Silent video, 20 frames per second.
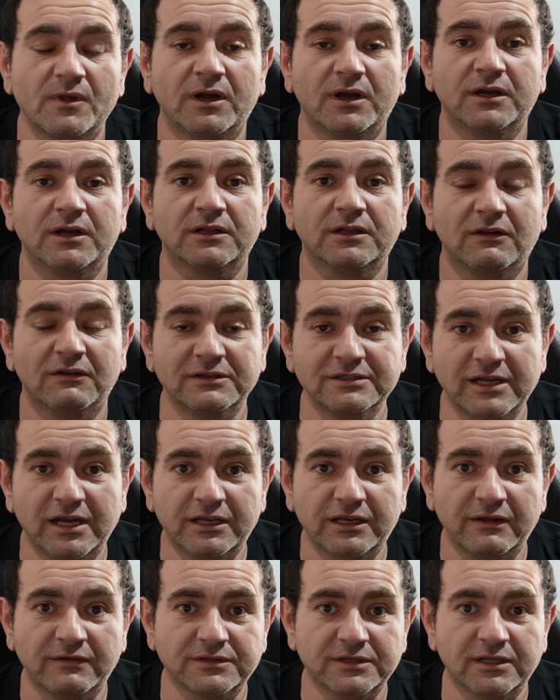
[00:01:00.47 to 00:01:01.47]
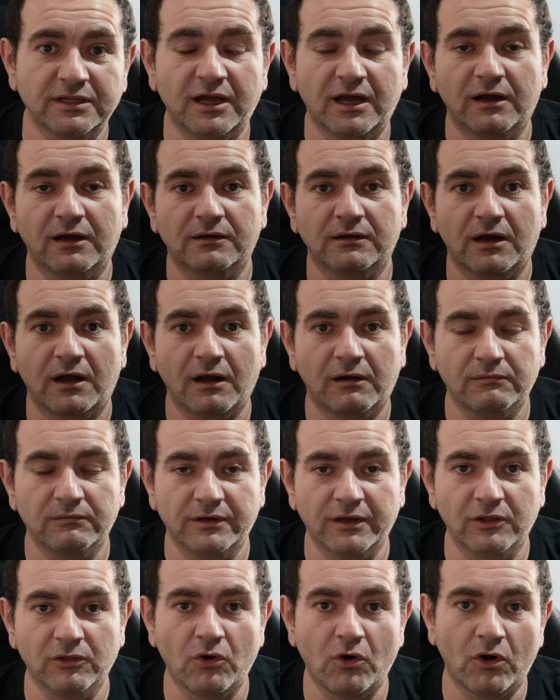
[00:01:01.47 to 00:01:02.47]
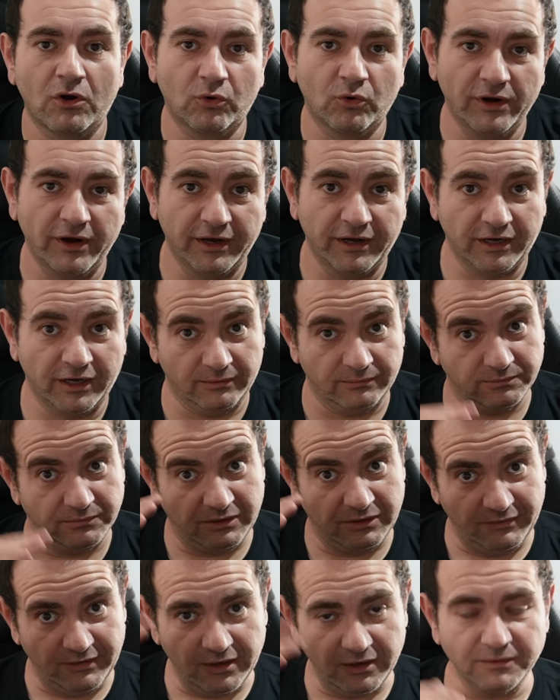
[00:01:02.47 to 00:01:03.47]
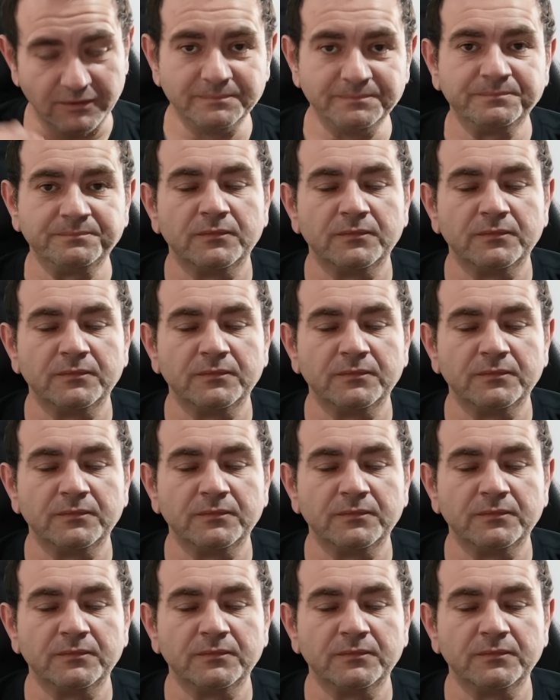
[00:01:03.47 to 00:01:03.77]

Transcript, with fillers: Э, да, вы знаете, я всегда делаю округление наверх.